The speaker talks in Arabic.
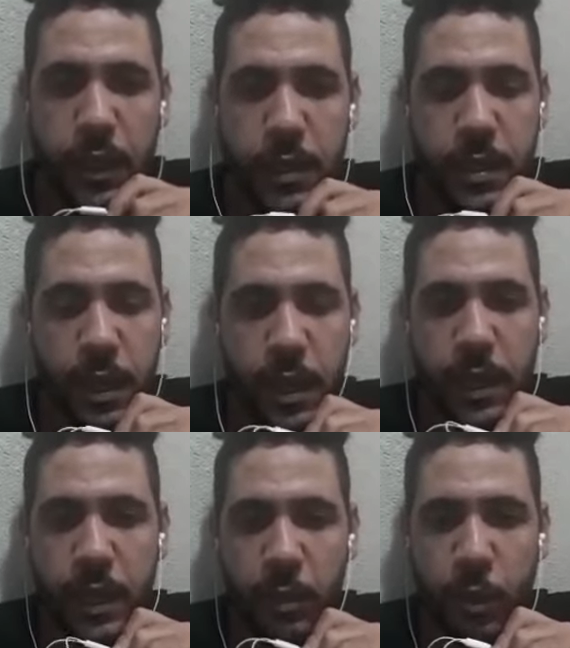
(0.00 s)
صراحة
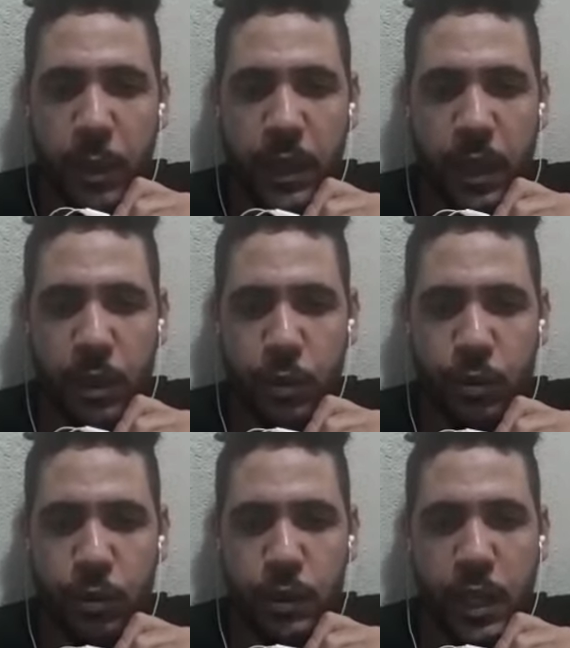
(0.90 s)

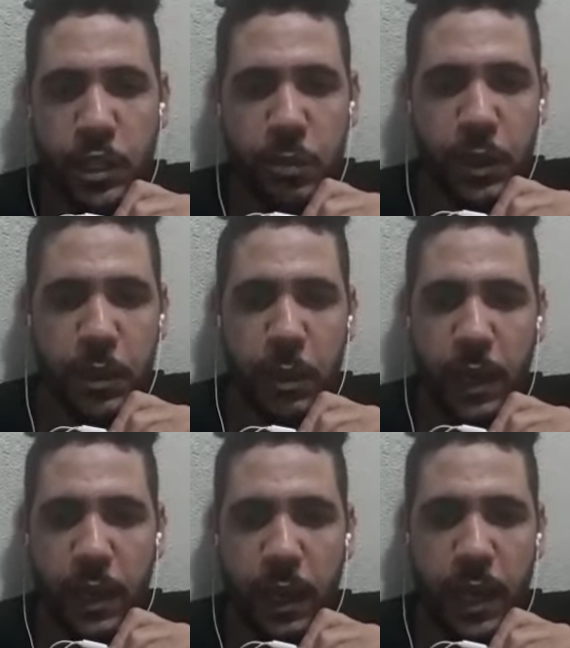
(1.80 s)
المبادرة تعجبي
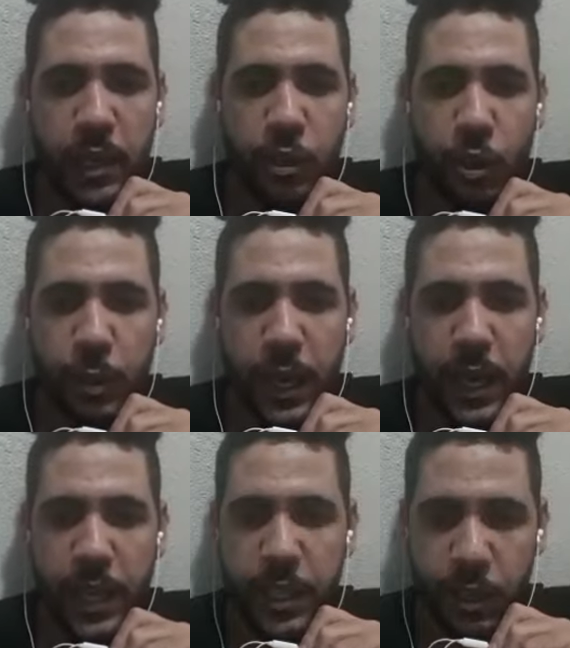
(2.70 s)
تبارك الله عليكم
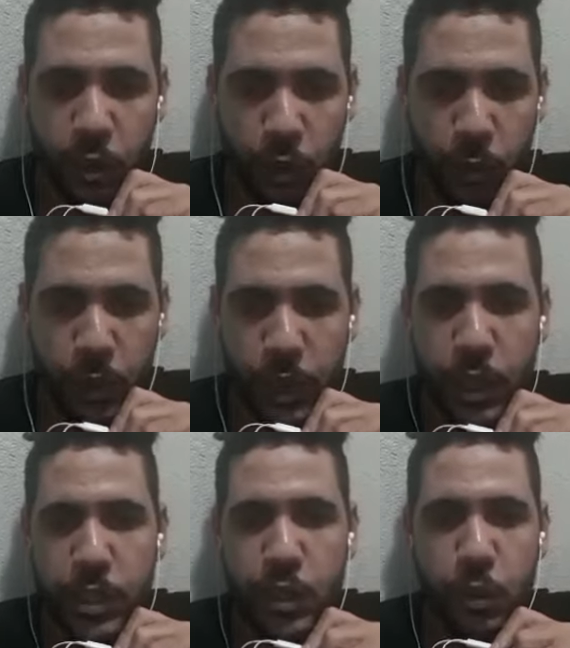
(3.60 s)
كنحييكم
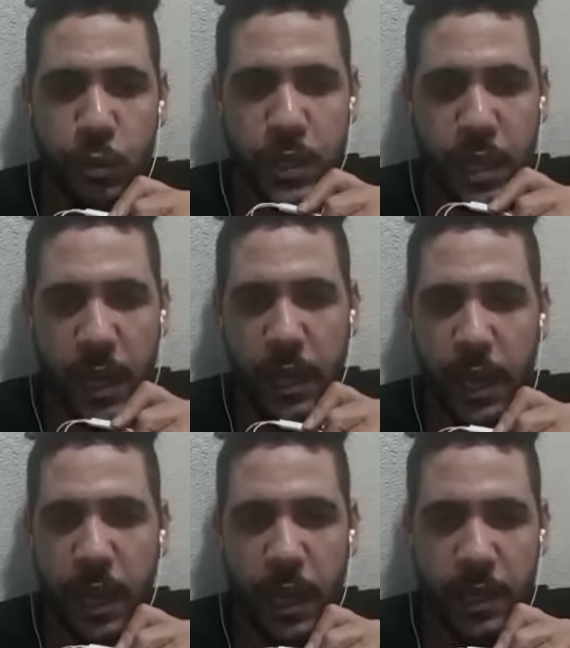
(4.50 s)
سي يوم الزان
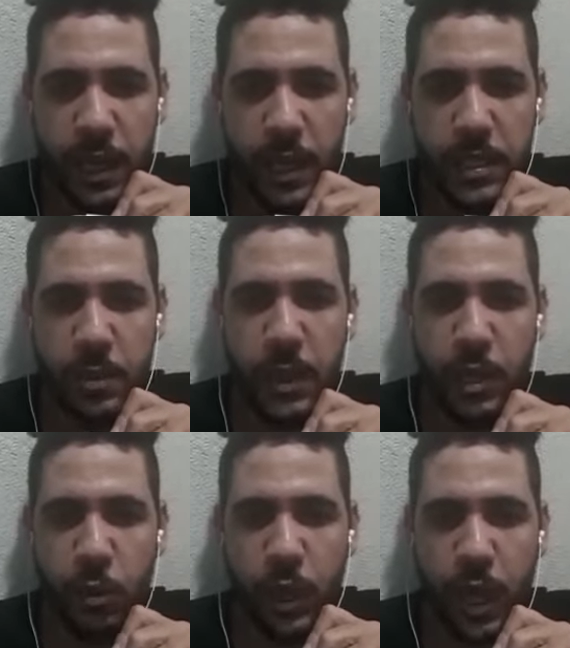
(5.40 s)
راه خطر سي
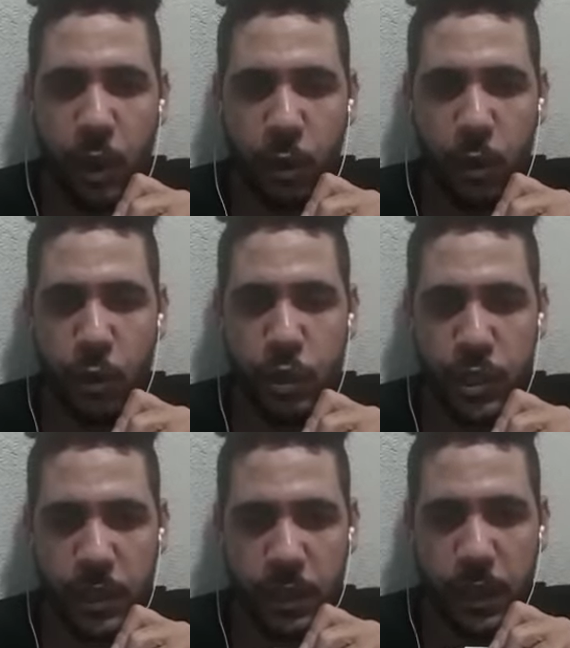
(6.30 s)
ميداك يعاون
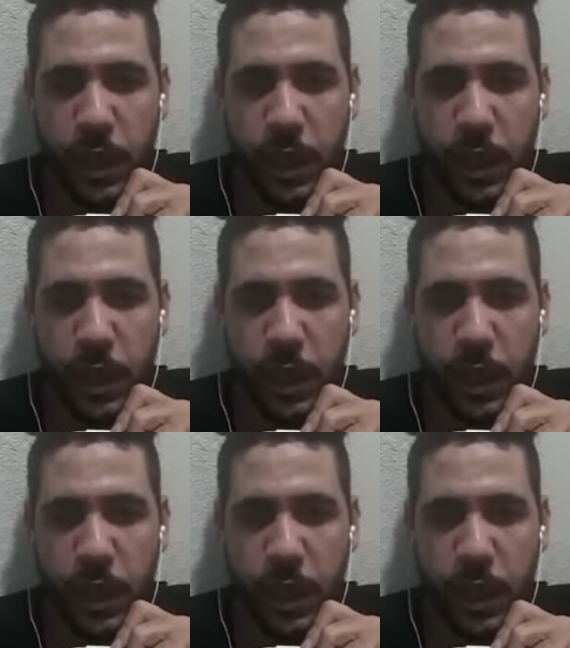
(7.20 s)
كلشي